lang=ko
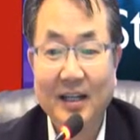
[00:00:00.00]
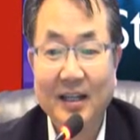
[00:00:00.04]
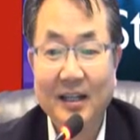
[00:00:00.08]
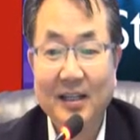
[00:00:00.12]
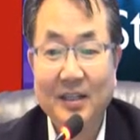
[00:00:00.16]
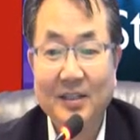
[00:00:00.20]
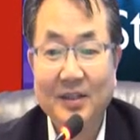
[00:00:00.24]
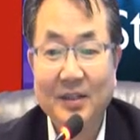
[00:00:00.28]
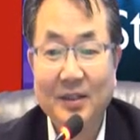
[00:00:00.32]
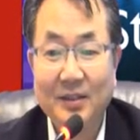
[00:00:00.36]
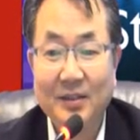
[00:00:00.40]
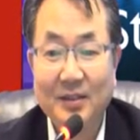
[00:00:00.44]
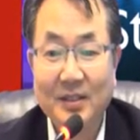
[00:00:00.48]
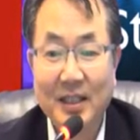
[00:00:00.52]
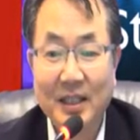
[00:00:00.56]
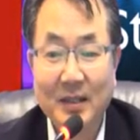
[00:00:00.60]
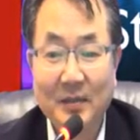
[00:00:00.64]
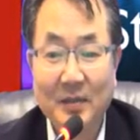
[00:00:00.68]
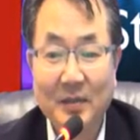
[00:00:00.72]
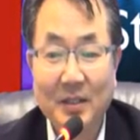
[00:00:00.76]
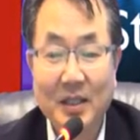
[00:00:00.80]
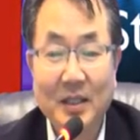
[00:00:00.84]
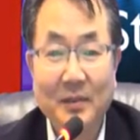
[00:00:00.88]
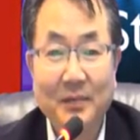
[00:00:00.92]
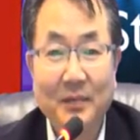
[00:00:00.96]
선생님
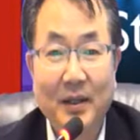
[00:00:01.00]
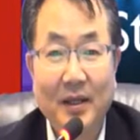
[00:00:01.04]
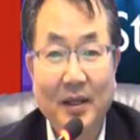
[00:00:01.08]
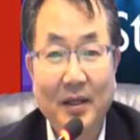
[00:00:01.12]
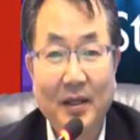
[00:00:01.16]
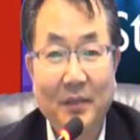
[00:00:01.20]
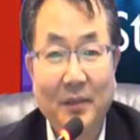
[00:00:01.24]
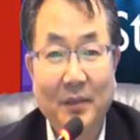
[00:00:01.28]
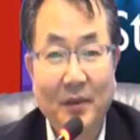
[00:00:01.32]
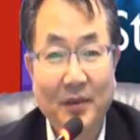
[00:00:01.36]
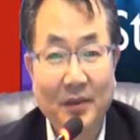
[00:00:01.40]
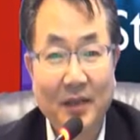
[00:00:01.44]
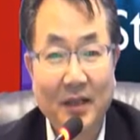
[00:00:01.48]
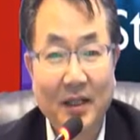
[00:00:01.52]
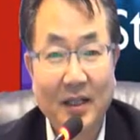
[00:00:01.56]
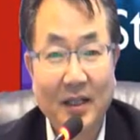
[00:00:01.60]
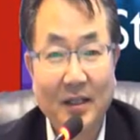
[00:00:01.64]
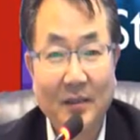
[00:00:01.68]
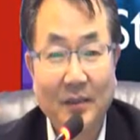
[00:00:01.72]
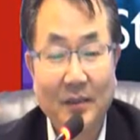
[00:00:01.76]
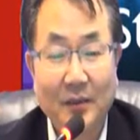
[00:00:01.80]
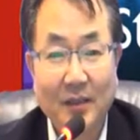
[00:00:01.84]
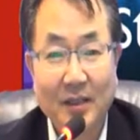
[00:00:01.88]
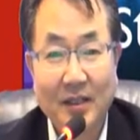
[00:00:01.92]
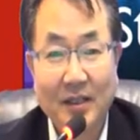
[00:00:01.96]
칠판을 번갈아
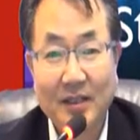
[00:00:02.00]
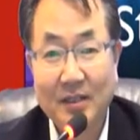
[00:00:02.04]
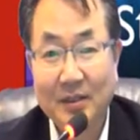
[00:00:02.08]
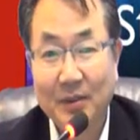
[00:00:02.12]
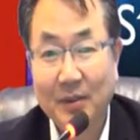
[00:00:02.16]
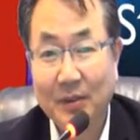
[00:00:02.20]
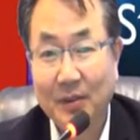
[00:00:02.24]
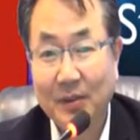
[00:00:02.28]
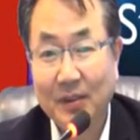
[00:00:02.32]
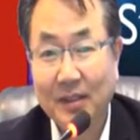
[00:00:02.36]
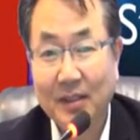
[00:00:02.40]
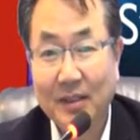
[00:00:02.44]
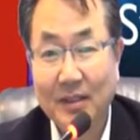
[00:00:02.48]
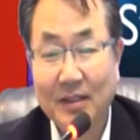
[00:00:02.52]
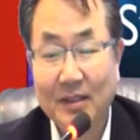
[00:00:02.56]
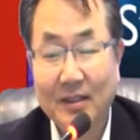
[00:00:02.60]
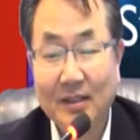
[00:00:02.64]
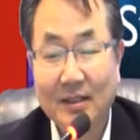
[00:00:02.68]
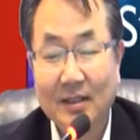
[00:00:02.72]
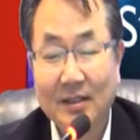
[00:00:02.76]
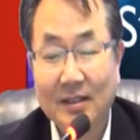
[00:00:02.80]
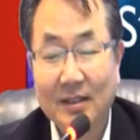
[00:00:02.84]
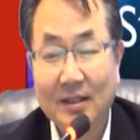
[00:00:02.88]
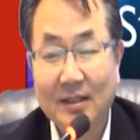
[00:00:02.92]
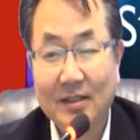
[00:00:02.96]
보는 데서 오는
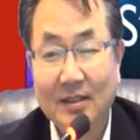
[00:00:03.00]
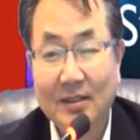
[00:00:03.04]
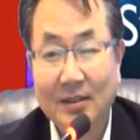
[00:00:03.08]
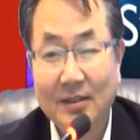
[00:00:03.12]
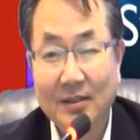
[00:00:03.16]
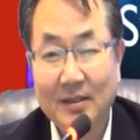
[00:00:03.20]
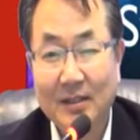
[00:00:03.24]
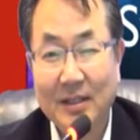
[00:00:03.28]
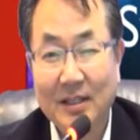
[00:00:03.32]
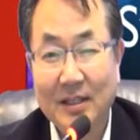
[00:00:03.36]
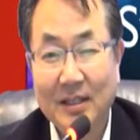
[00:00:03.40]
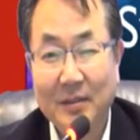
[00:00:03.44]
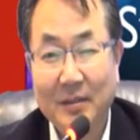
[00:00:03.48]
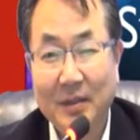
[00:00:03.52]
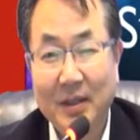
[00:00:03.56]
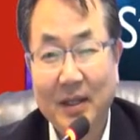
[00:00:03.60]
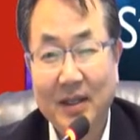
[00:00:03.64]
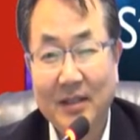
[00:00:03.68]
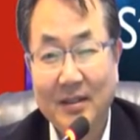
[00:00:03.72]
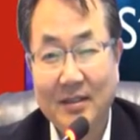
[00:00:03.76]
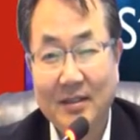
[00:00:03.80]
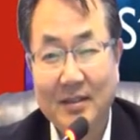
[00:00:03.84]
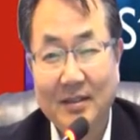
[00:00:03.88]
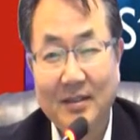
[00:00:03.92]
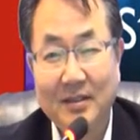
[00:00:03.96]
선생님의
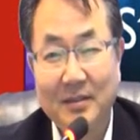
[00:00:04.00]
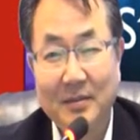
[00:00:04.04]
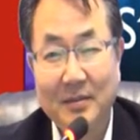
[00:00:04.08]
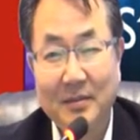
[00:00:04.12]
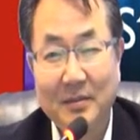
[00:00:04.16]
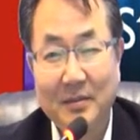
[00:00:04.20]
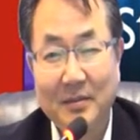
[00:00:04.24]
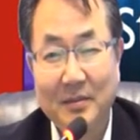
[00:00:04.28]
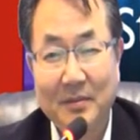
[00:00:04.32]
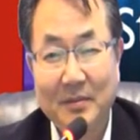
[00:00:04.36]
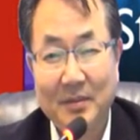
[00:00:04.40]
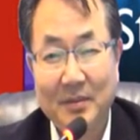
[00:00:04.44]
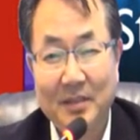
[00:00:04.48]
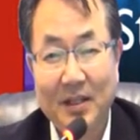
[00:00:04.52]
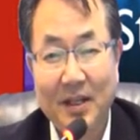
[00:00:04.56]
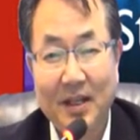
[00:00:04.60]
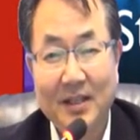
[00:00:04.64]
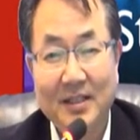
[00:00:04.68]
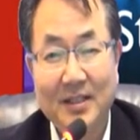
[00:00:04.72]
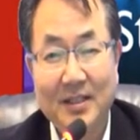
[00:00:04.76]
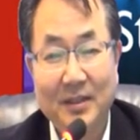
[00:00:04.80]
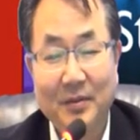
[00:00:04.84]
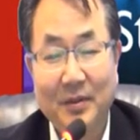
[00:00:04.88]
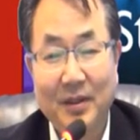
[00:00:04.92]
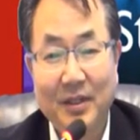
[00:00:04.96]

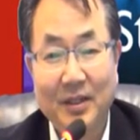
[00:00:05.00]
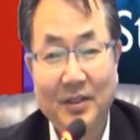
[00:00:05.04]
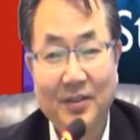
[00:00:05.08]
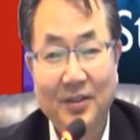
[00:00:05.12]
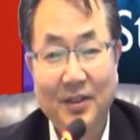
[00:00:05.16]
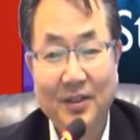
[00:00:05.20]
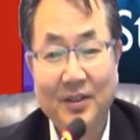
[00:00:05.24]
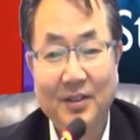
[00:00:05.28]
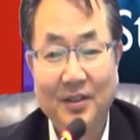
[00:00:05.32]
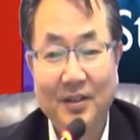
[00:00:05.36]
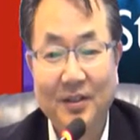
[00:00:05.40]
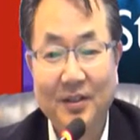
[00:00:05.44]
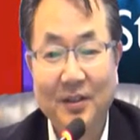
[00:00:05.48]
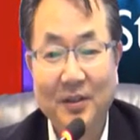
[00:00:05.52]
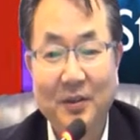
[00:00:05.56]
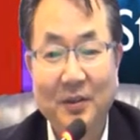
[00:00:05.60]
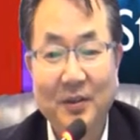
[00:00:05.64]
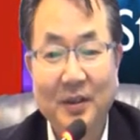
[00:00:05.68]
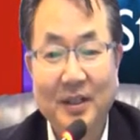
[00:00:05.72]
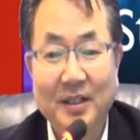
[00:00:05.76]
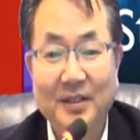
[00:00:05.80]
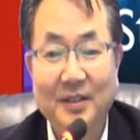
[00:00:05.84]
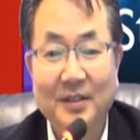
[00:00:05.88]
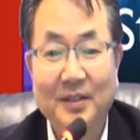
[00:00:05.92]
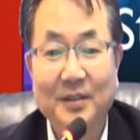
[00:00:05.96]
자세와 제스처를
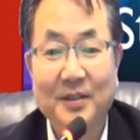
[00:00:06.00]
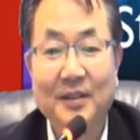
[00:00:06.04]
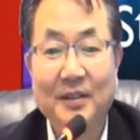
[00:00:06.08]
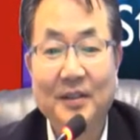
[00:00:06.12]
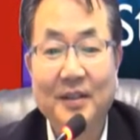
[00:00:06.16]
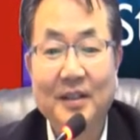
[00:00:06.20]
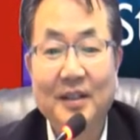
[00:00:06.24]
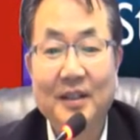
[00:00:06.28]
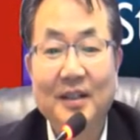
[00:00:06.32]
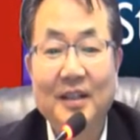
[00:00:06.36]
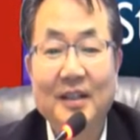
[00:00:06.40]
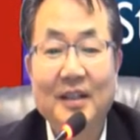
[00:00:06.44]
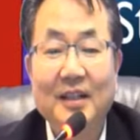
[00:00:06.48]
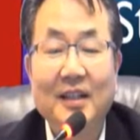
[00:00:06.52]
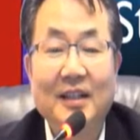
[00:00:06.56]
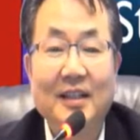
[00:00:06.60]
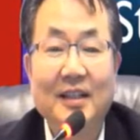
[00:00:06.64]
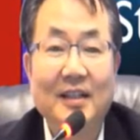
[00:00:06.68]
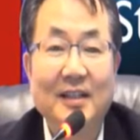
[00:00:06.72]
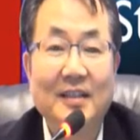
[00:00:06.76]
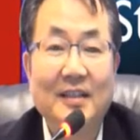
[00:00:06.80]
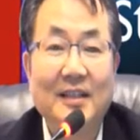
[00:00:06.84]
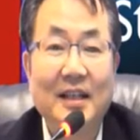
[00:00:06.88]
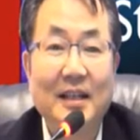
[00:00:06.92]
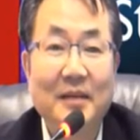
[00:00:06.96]
통해서 이
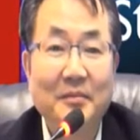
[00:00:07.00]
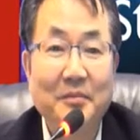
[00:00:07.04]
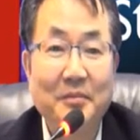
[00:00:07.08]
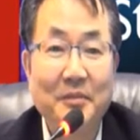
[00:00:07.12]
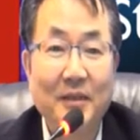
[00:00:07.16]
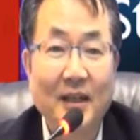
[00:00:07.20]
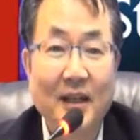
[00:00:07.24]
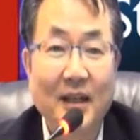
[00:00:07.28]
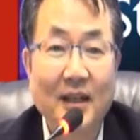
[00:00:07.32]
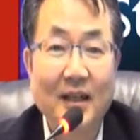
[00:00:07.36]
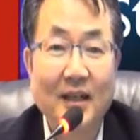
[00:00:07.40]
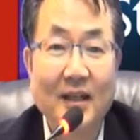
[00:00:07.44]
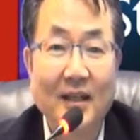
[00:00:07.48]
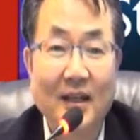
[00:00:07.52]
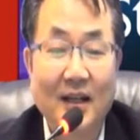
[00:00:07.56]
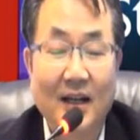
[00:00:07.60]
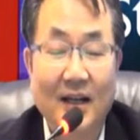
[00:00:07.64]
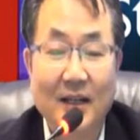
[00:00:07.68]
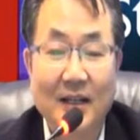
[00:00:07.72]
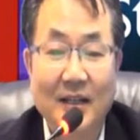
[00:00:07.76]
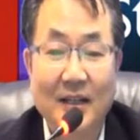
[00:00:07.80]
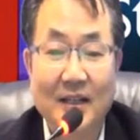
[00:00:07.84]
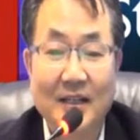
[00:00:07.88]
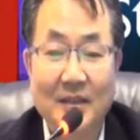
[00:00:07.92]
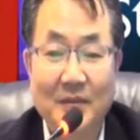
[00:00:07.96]
산만한
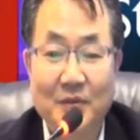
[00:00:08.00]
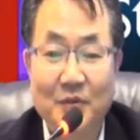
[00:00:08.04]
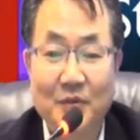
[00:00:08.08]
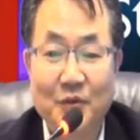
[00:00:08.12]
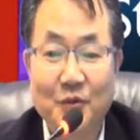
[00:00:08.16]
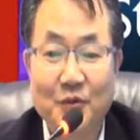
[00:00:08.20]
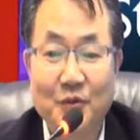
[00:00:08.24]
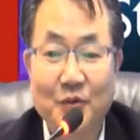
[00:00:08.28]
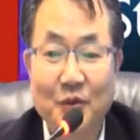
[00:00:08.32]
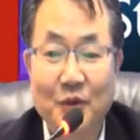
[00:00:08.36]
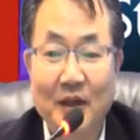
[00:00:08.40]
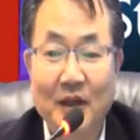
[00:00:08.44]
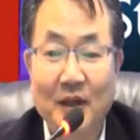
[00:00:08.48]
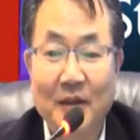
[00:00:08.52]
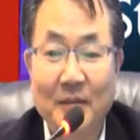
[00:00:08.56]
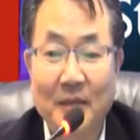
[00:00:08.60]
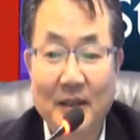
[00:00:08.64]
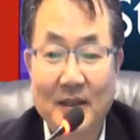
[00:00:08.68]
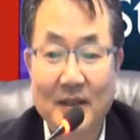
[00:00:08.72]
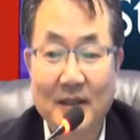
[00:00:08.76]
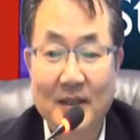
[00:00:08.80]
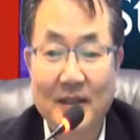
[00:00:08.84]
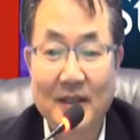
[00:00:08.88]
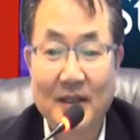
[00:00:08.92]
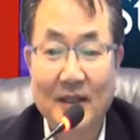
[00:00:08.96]
강의 집중도가
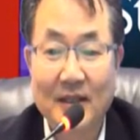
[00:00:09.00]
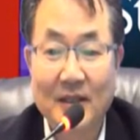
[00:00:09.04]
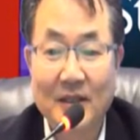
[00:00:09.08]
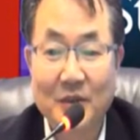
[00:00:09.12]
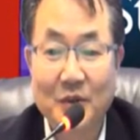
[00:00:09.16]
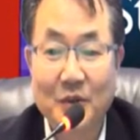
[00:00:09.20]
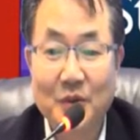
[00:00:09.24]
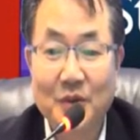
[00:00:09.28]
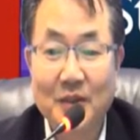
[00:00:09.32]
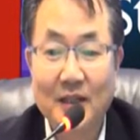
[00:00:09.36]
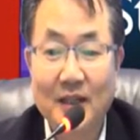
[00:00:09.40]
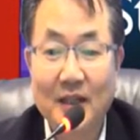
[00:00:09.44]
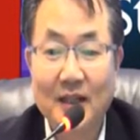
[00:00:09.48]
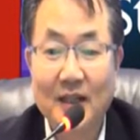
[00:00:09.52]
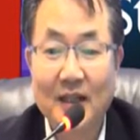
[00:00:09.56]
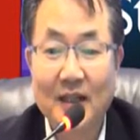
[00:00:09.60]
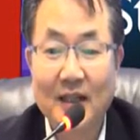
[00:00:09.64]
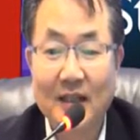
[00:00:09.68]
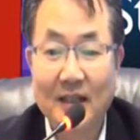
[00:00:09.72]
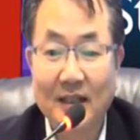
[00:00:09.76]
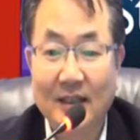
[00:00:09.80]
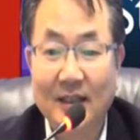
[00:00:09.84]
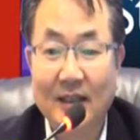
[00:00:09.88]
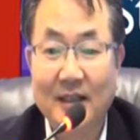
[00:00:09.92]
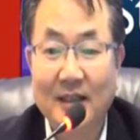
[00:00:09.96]
발생할 소지가
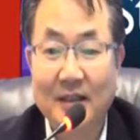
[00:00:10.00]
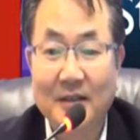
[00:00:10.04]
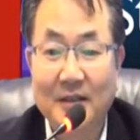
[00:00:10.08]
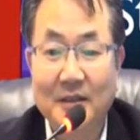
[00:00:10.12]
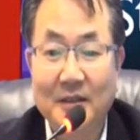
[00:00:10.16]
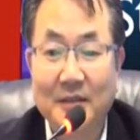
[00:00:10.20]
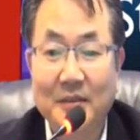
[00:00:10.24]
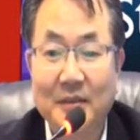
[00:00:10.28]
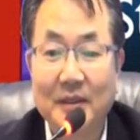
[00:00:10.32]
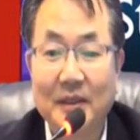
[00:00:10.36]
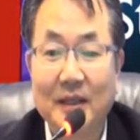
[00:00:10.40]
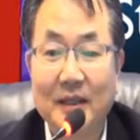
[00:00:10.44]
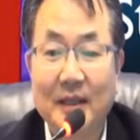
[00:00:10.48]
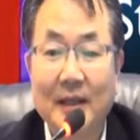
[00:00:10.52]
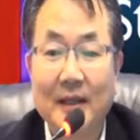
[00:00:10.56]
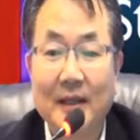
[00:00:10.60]
있다는 것입니다.